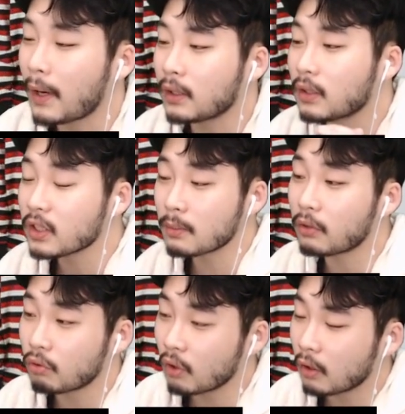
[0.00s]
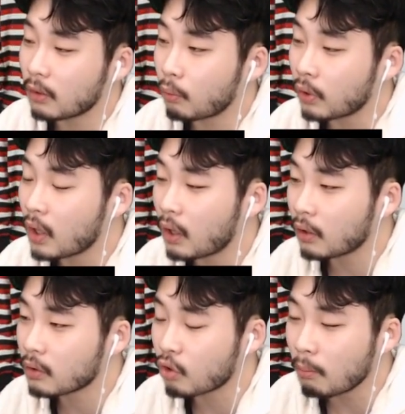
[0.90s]
발끝까지 맞춘다 하기보다
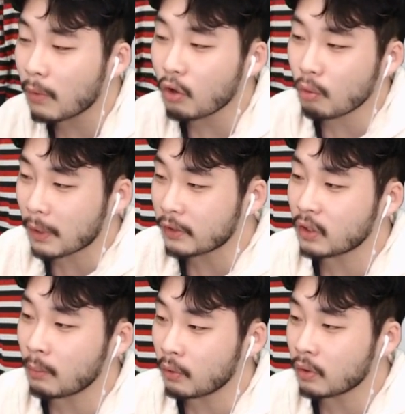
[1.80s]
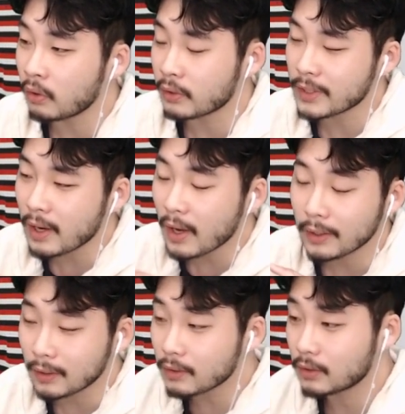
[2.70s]
정말로 많이 하면은
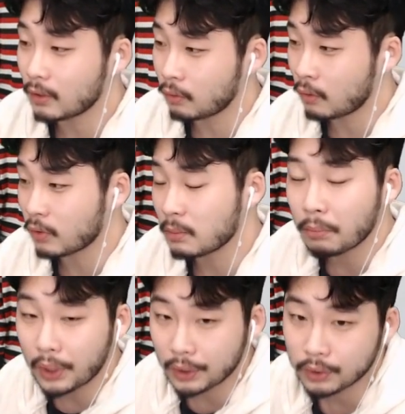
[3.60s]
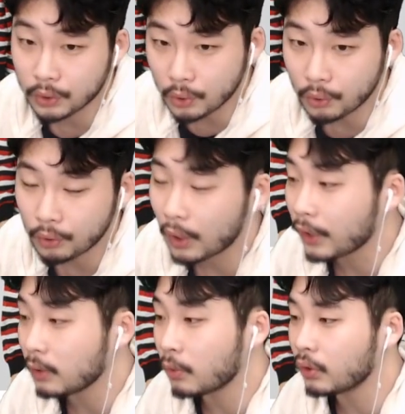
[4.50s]
상하이 다른 색으로 하고 신발 같은 거
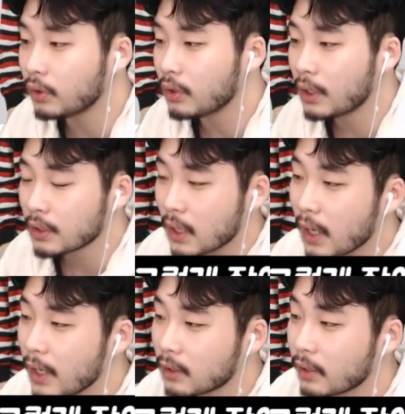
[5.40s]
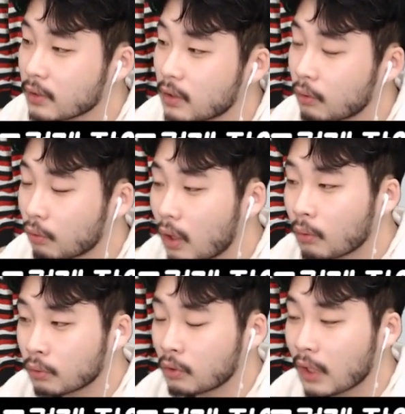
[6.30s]
아니면은 상하이 다른 색으로
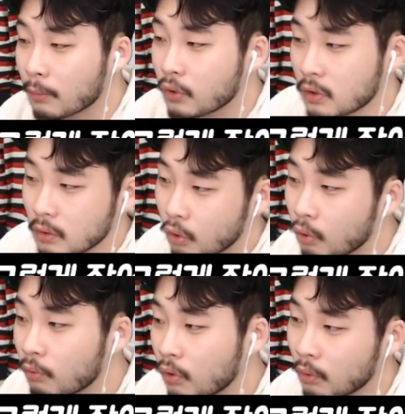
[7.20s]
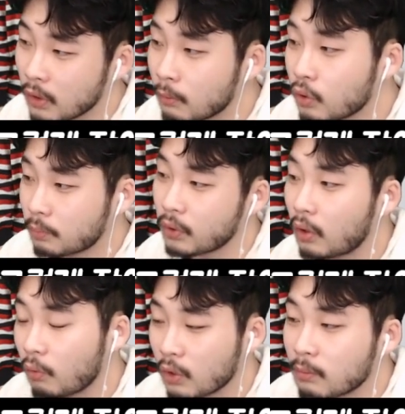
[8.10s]
하고서 나머지는 여러분들 입고 싶은
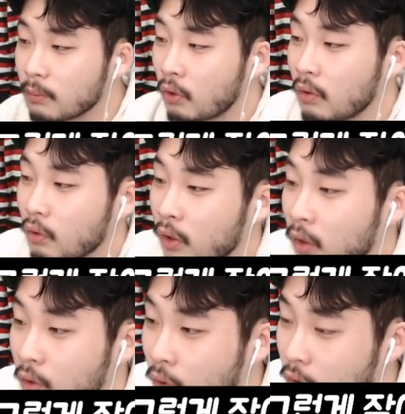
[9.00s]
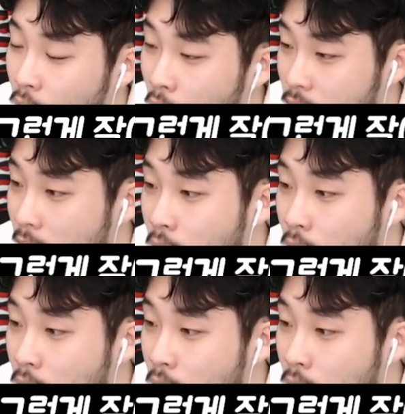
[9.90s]
대로 입으면은 되게 그런 게 더 잘